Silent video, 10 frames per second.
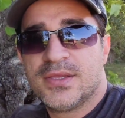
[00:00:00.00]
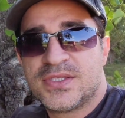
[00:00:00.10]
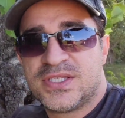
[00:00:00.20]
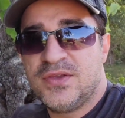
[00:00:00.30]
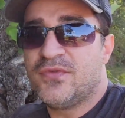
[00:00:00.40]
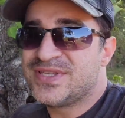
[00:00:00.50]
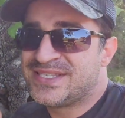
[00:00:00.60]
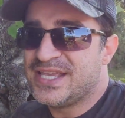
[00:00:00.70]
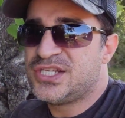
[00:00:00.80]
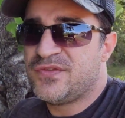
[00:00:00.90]
Se
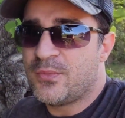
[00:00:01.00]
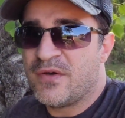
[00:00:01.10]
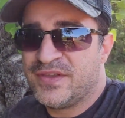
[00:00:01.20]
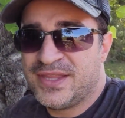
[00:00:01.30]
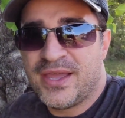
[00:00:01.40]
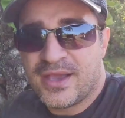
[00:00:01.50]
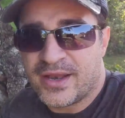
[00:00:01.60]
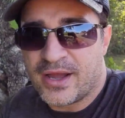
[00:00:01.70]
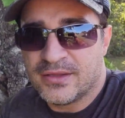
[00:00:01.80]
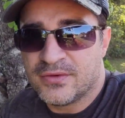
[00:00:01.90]
você tiver uma vida
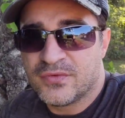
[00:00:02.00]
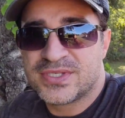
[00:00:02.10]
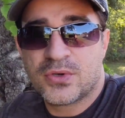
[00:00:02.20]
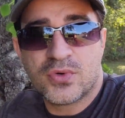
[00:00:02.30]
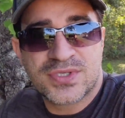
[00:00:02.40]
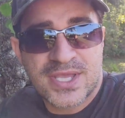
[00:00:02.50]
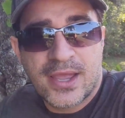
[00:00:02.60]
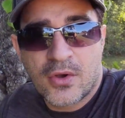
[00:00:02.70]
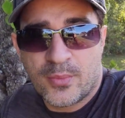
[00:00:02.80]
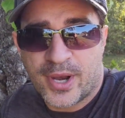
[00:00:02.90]
regrada, você
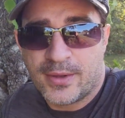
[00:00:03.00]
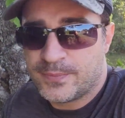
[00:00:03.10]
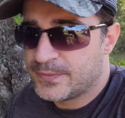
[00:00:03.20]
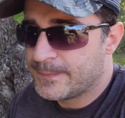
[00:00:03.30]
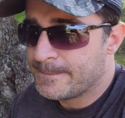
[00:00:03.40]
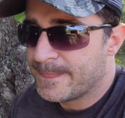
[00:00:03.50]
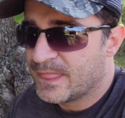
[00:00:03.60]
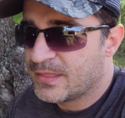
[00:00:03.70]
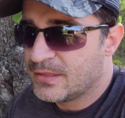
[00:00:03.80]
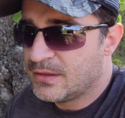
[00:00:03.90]
consegue comprar.
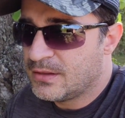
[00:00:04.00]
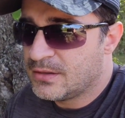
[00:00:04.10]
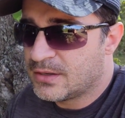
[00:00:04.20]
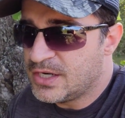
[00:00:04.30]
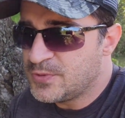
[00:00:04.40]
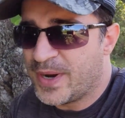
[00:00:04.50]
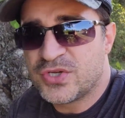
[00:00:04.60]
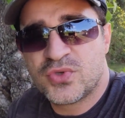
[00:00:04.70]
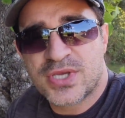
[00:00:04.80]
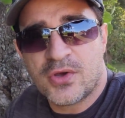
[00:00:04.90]
É, grande
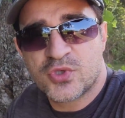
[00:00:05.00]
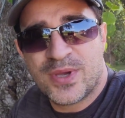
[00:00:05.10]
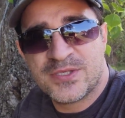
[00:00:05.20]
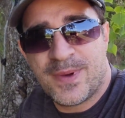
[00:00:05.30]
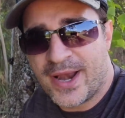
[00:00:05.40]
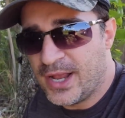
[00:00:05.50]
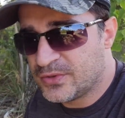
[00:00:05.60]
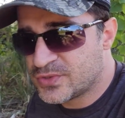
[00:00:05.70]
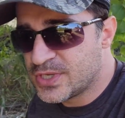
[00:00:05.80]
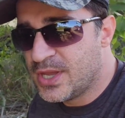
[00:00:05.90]
parte dos carros mais
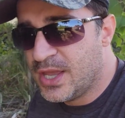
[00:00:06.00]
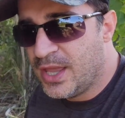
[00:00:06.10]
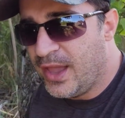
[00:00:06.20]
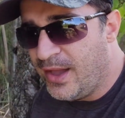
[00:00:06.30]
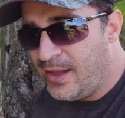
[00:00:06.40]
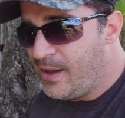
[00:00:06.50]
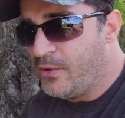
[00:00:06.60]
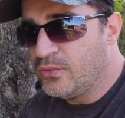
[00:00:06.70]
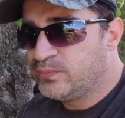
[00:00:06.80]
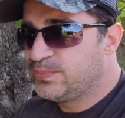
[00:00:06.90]
baratos é
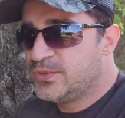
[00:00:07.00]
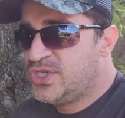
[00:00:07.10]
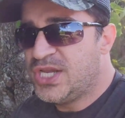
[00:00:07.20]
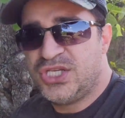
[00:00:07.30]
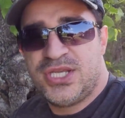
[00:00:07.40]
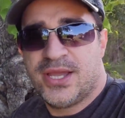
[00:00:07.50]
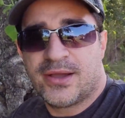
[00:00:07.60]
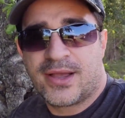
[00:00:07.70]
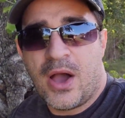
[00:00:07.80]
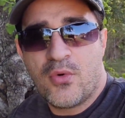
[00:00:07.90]
ao dia a
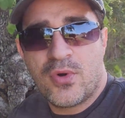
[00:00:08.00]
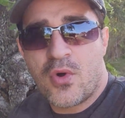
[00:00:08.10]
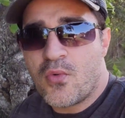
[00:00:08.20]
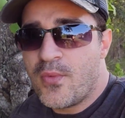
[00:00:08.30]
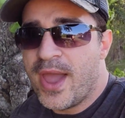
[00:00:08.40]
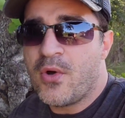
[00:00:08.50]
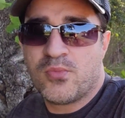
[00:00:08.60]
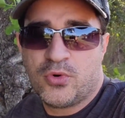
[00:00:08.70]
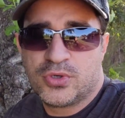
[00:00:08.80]
dia. Carro não é um